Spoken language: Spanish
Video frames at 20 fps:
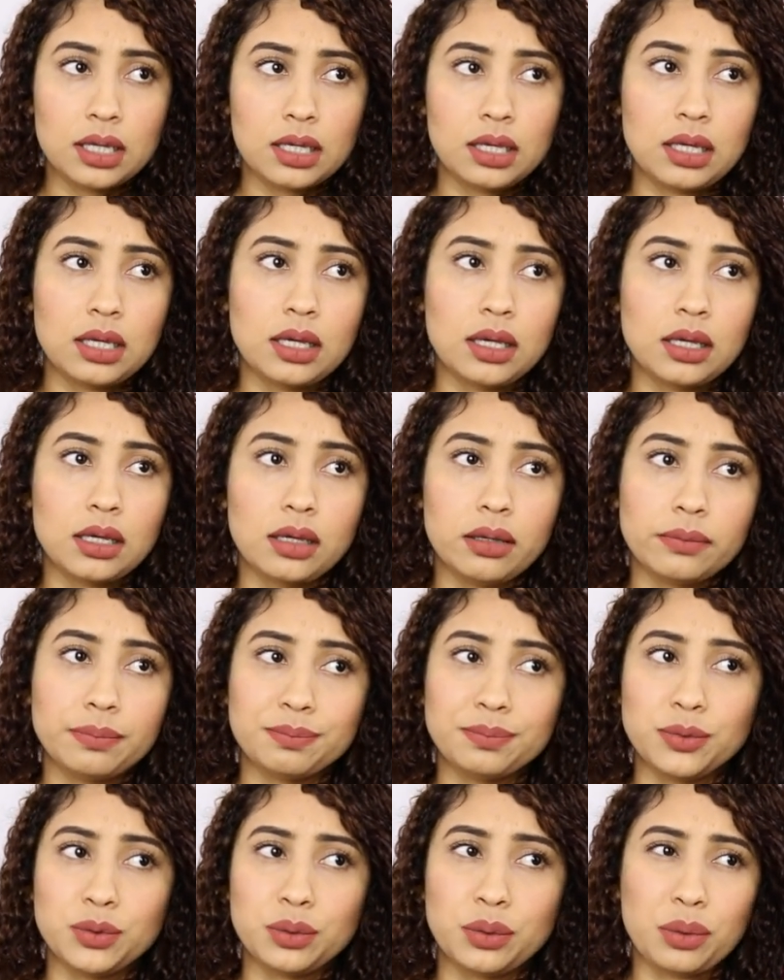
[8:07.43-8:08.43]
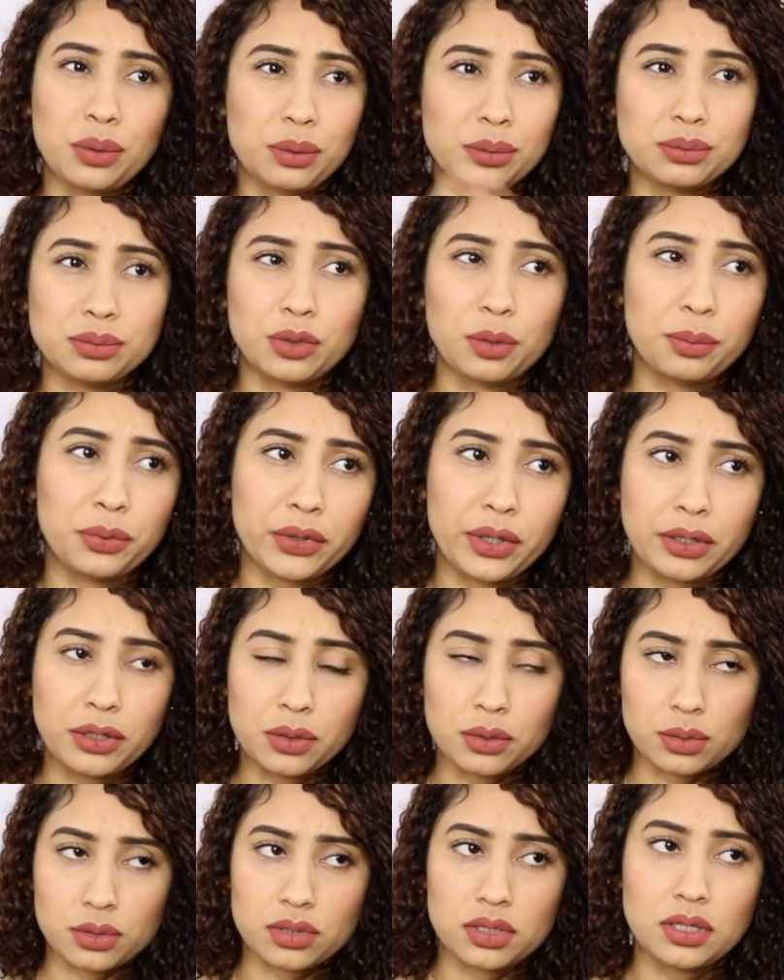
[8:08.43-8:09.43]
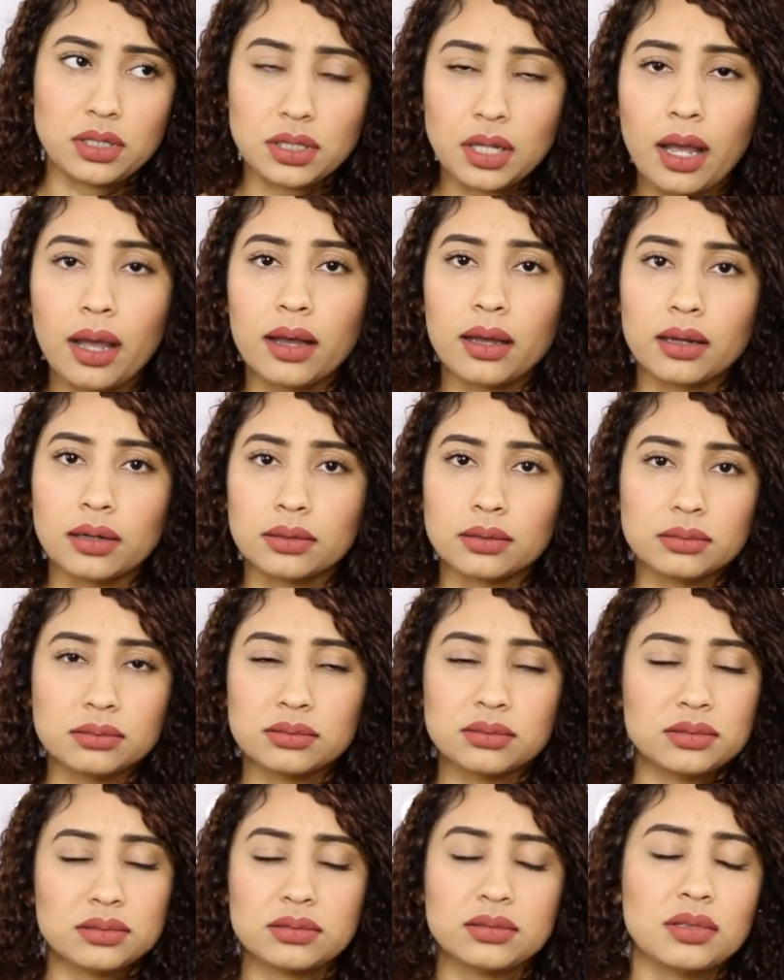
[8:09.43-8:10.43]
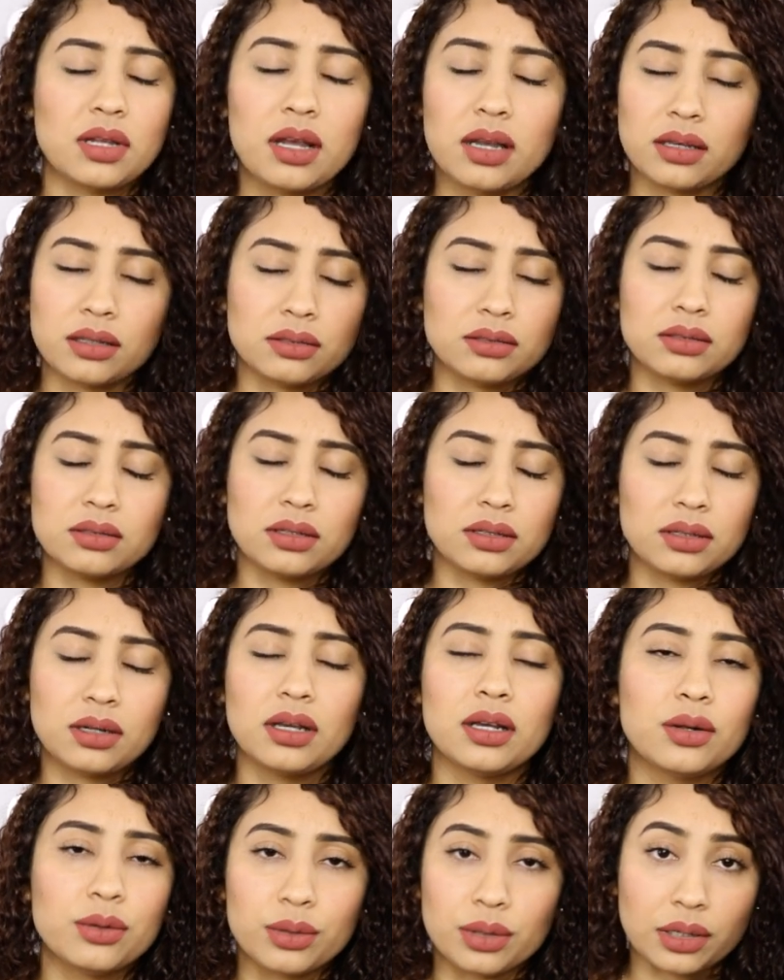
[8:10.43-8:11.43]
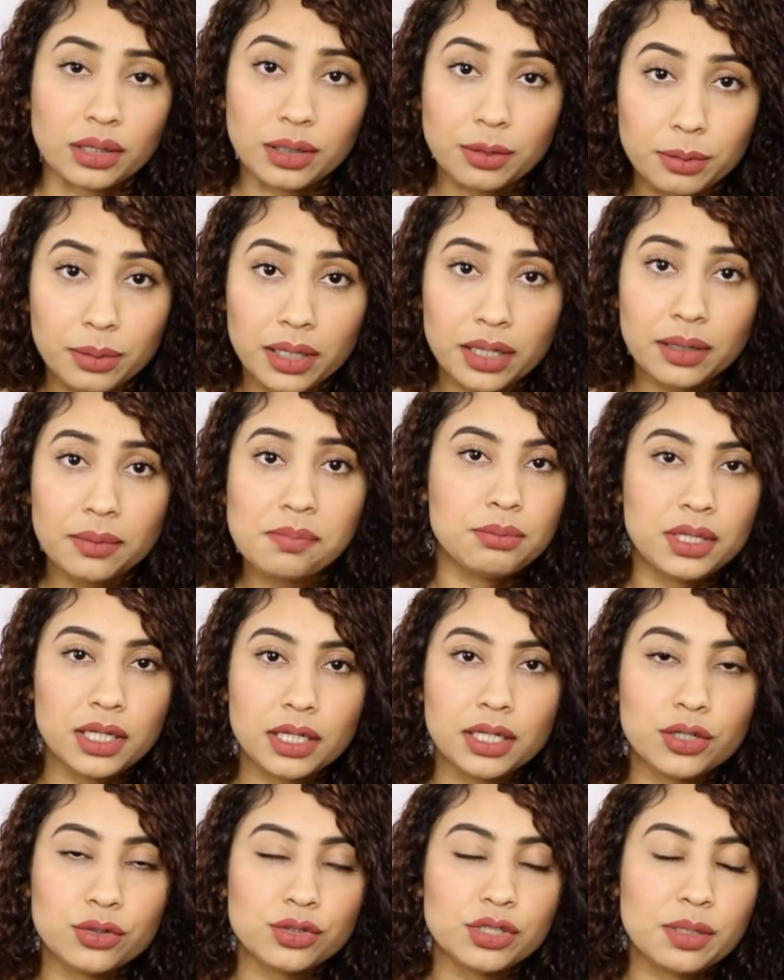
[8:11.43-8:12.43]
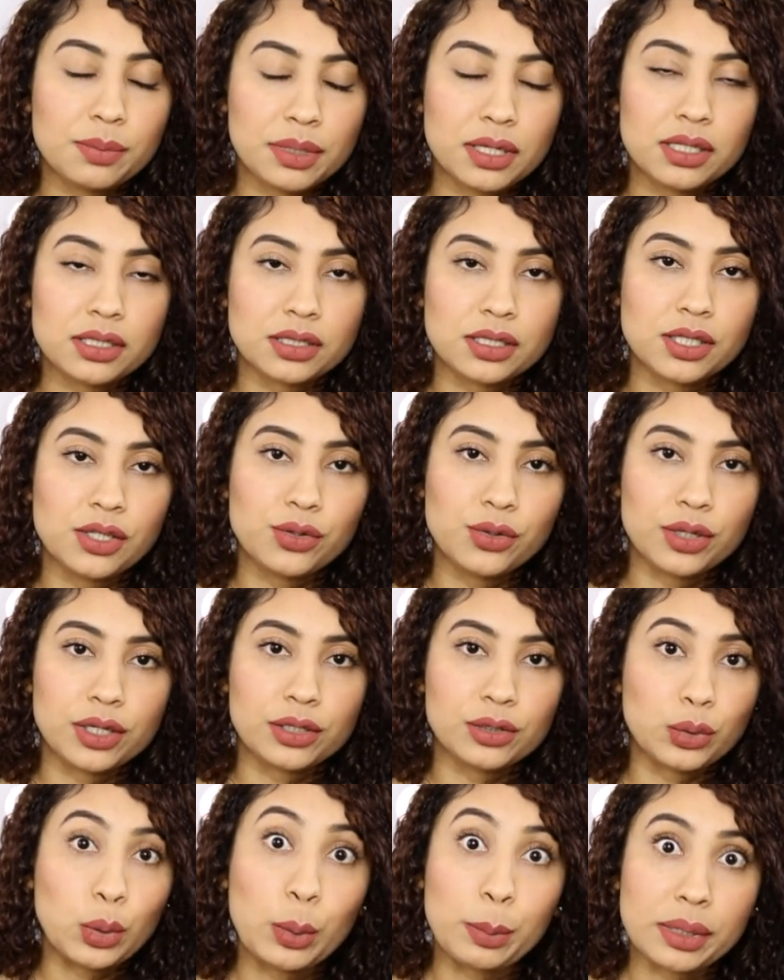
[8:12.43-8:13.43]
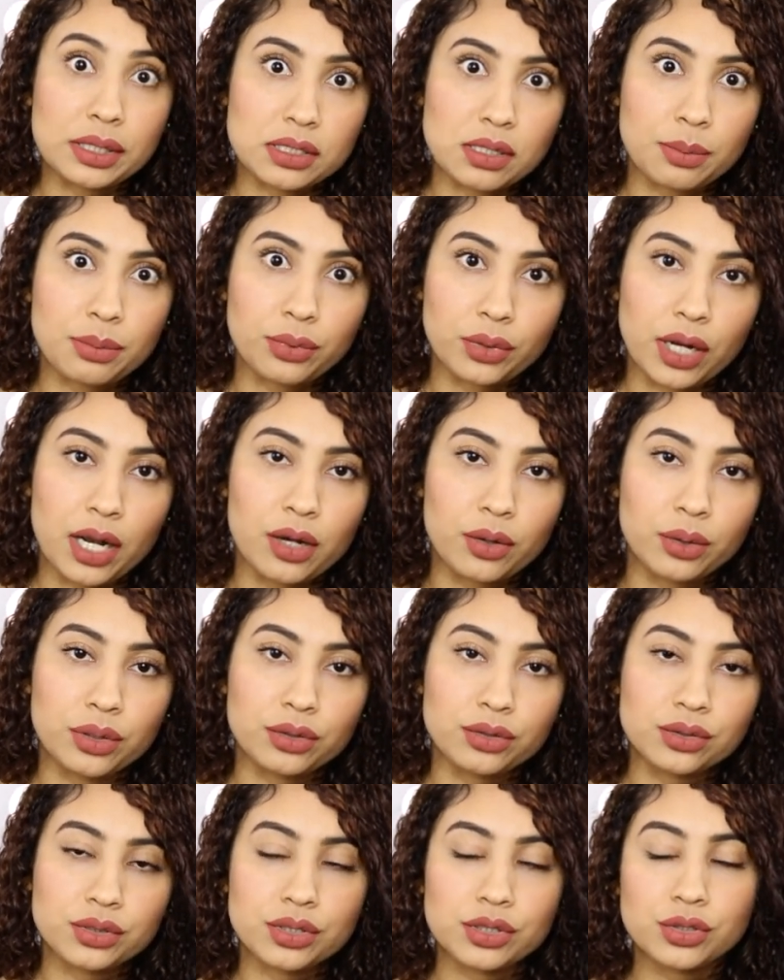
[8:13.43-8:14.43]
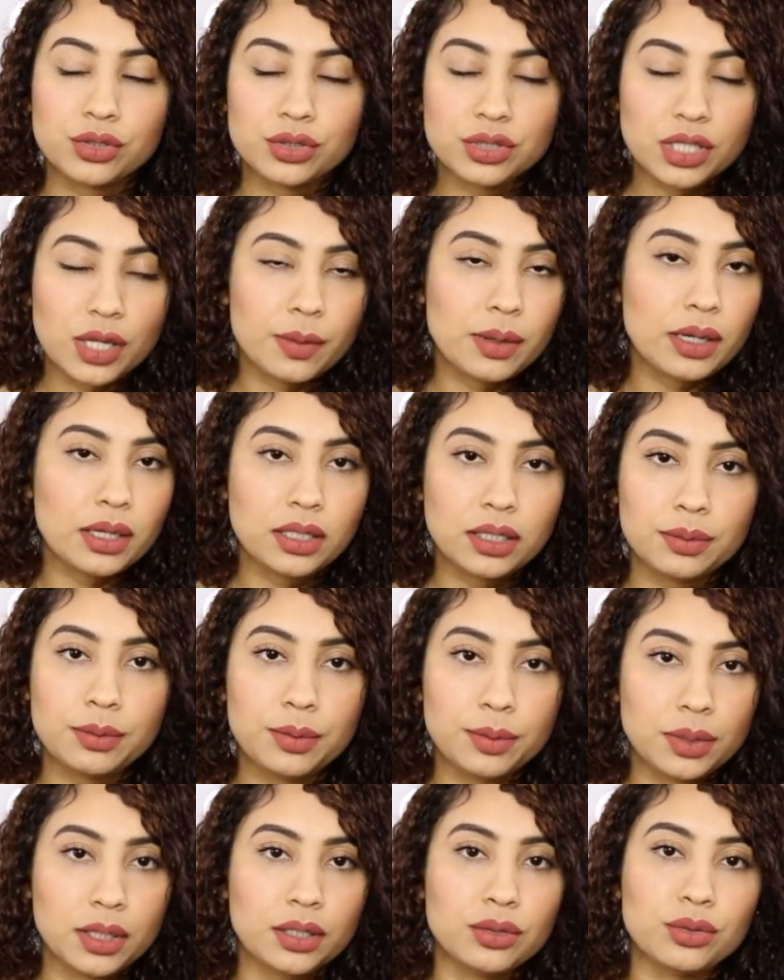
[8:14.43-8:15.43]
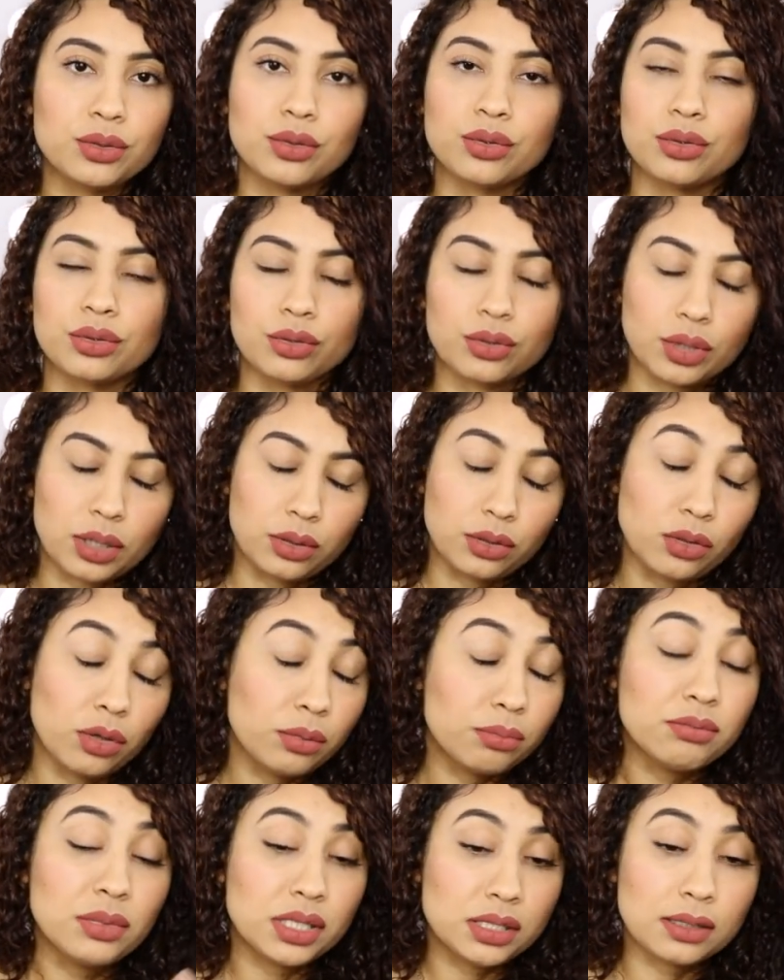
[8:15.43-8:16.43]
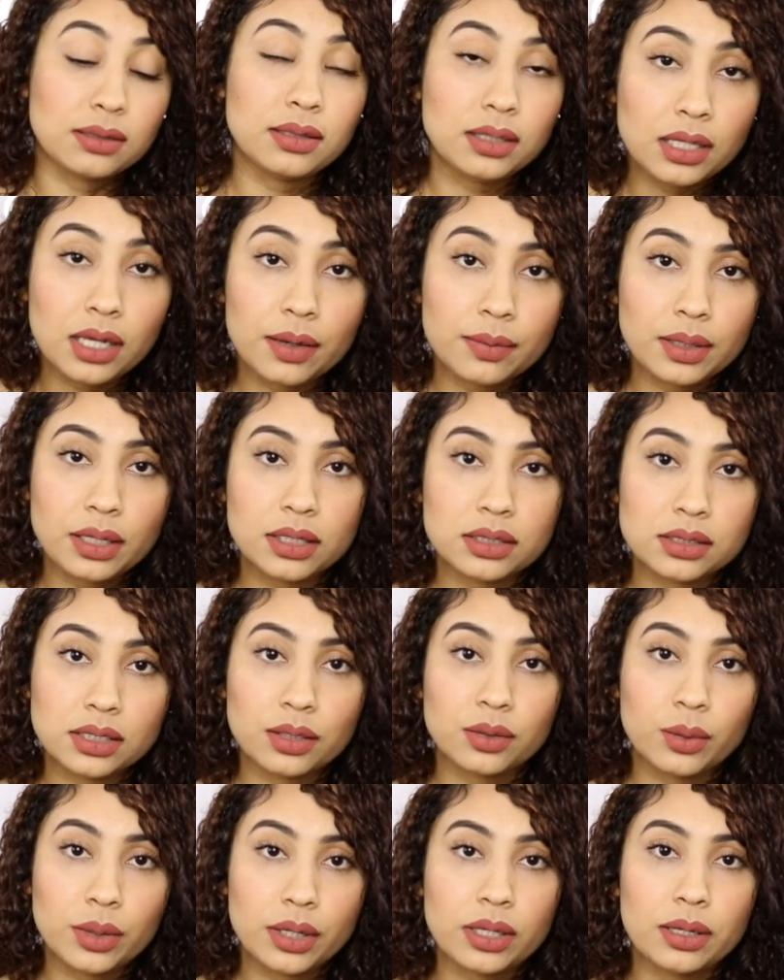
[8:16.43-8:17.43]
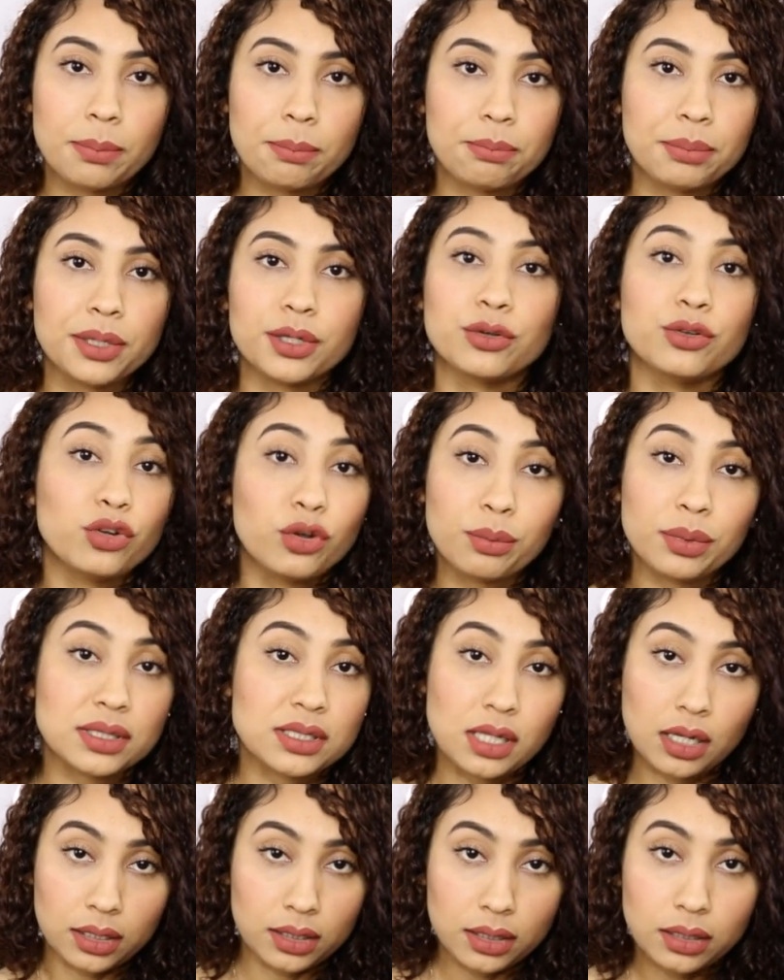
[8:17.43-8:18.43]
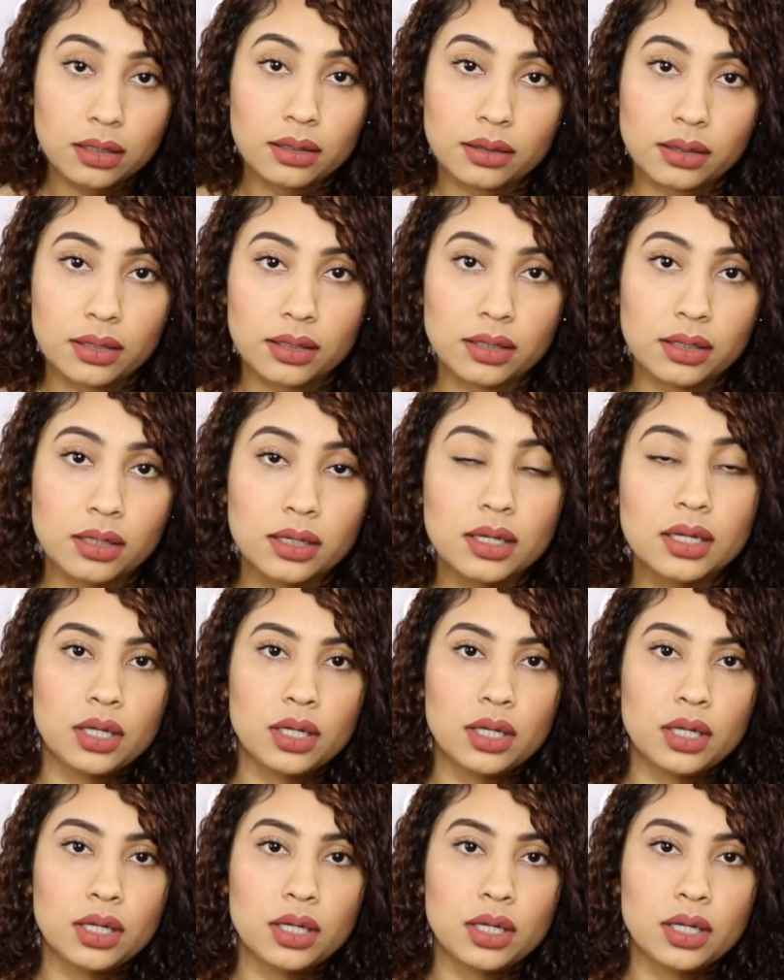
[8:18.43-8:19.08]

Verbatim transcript: Eh, you know, no podía ni cocinar, Ay, era, horrible. Miren que yo siempre les digo que todo pasa por algo. Entonces yo estaba ahí viviendo, yo no, no me sentía bien estando ahí, pero no me salía de ahí.